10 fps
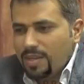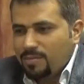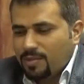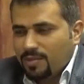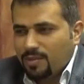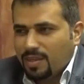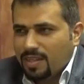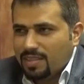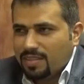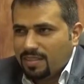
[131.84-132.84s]
اي موضوع
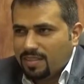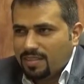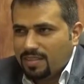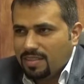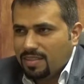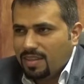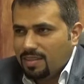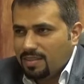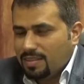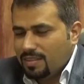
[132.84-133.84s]
اي شغل جديد
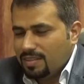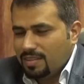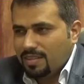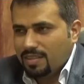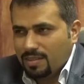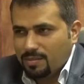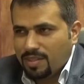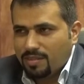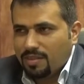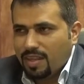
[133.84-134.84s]
اي شركه بدك
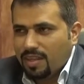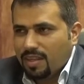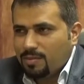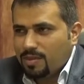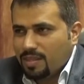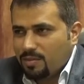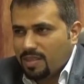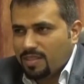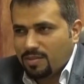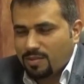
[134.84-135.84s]
تفتحيها بدك
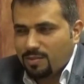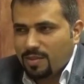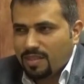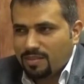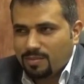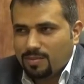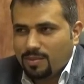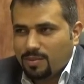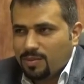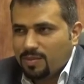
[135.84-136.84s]
تواجهي صعوبات
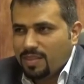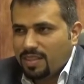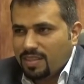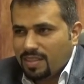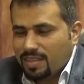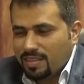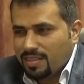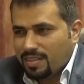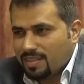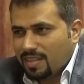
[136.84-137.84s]
وبده يكون في عندك
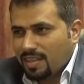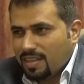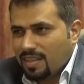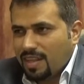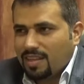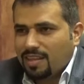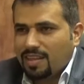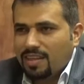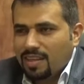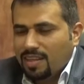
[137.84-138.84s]
كتير شغلات لحتى
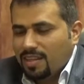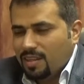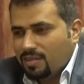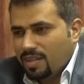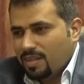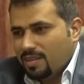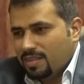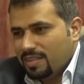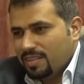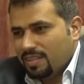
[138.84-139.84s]
لانه
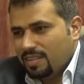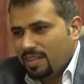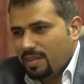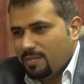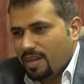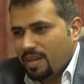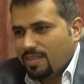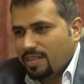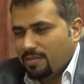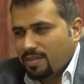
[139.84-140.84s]
احنا شغلنا عباره عن
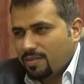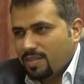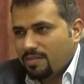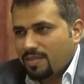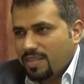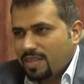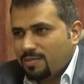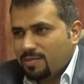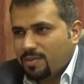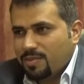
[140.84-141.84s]
سيرفيس سيرفيس
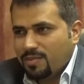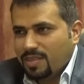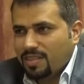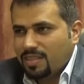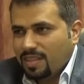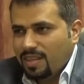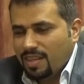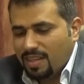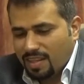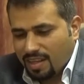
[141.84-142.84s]
لازم يكون في
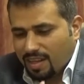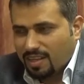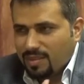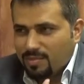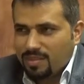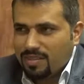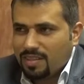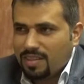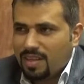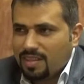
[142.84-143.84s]
عندك اكثر من
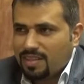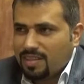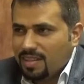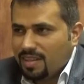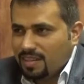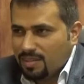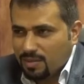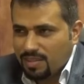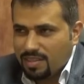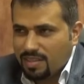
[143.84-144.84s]
نقطه لحتى تقدري
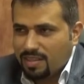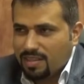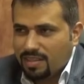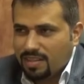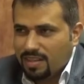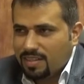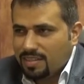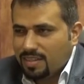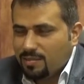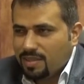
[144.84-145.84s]
توصلي
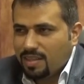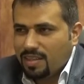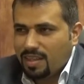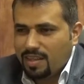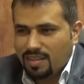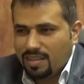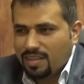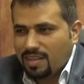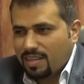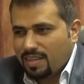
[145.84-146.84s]
للشيء اللي بدك اياه يعني
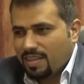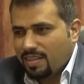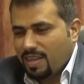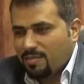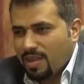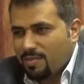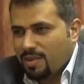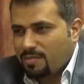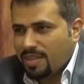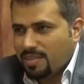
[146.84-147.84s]
عندك انت عم
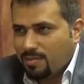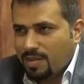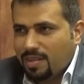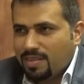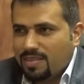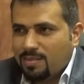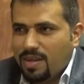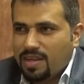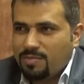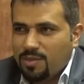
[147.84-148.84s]
تعملي مع زباين
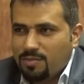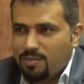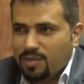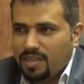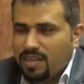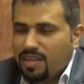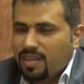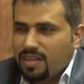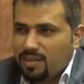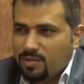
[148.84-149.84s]
زباين بهمهم
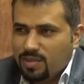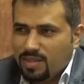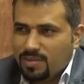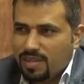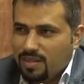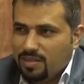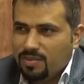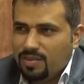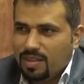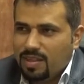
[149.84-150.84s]
انك تكوني مثلا
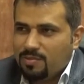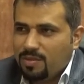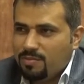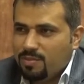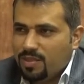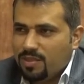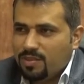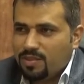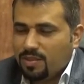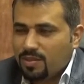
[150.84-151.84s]
اون تايم بهمهم انه
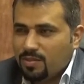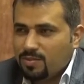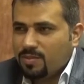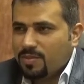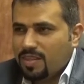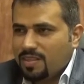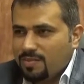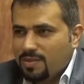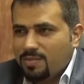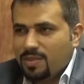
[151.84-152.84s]
الشغل يكون ممتاز
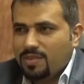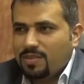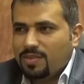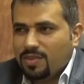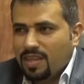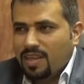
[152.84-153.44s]
بهمهم انه